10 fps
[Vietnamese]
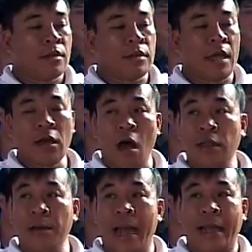tới con
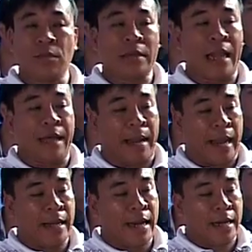thứ ba chúng ta lại
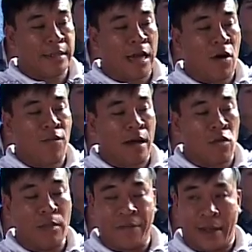bẻ ra đằng sau và
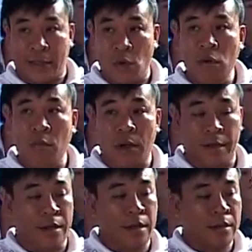cũng lại phải xuống một
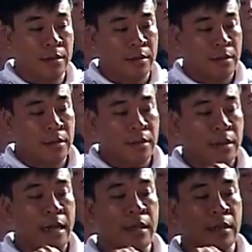lần nữa
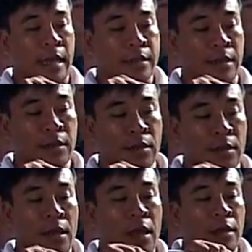đây giả sử như
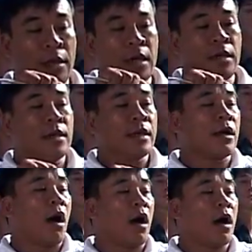nhưng cái
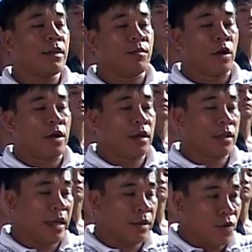con mọi người
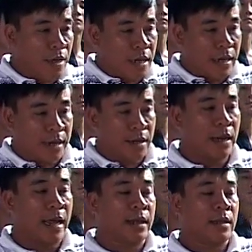chú ý cái này nữa
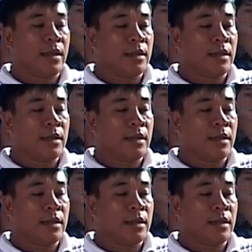là